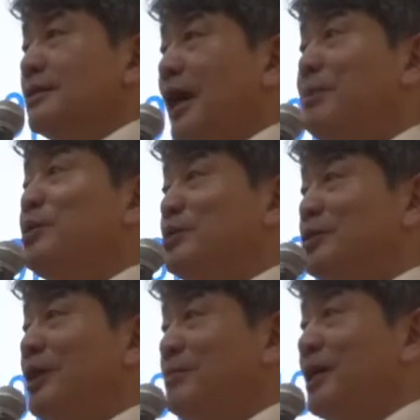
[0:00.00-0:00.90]
합의
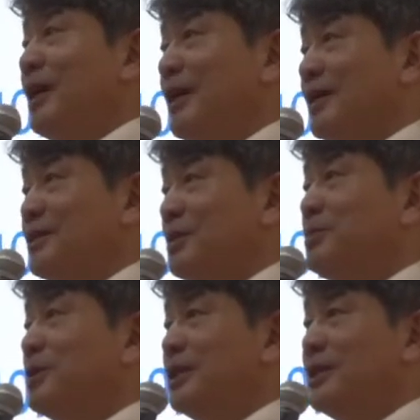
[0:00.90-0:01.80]
도출을 합니다.
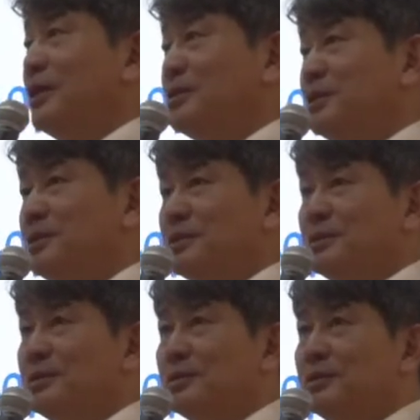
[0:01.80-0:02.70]
전문가들하고
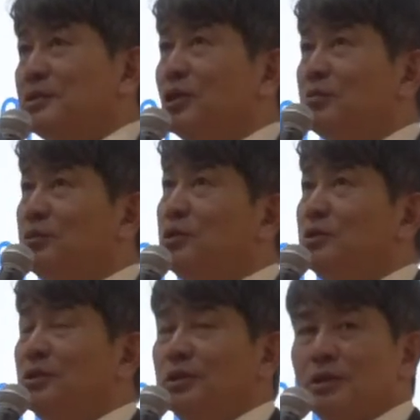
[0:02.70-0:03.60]
정부,
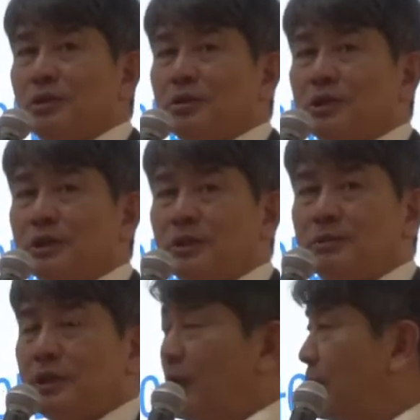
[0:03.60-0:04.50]

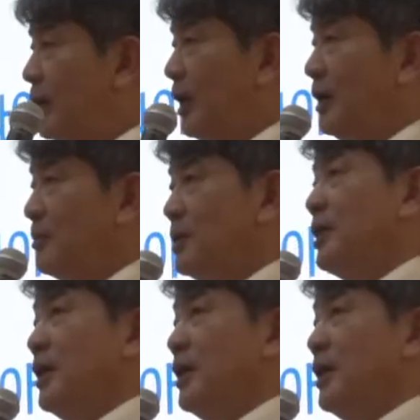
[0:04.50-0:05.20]
시민사회에게 뭐 이렇게